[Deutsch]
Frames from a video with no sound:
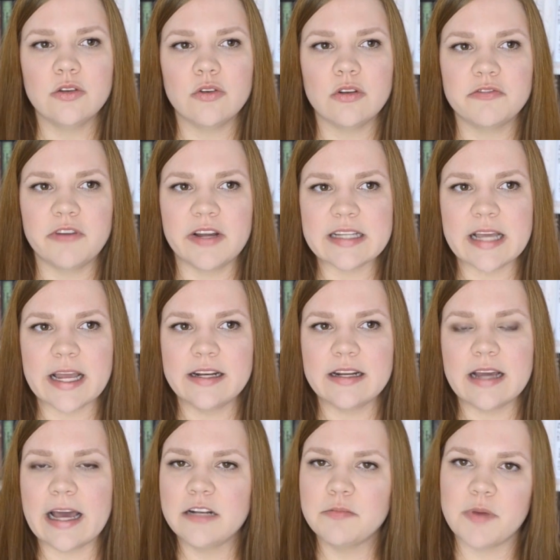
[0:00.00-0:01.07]
Dort fand
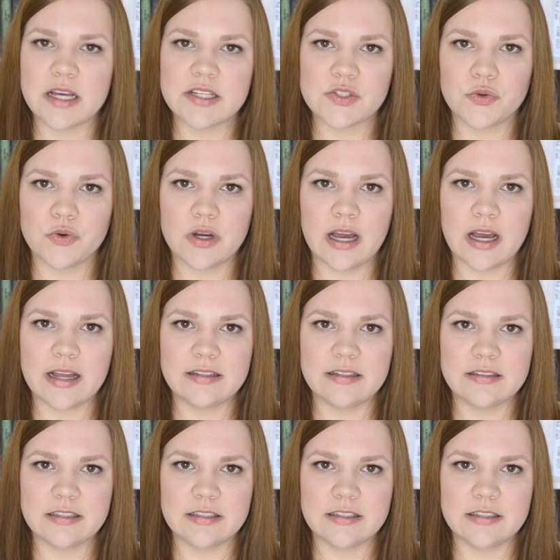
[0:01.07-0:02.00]
eine Anpassung an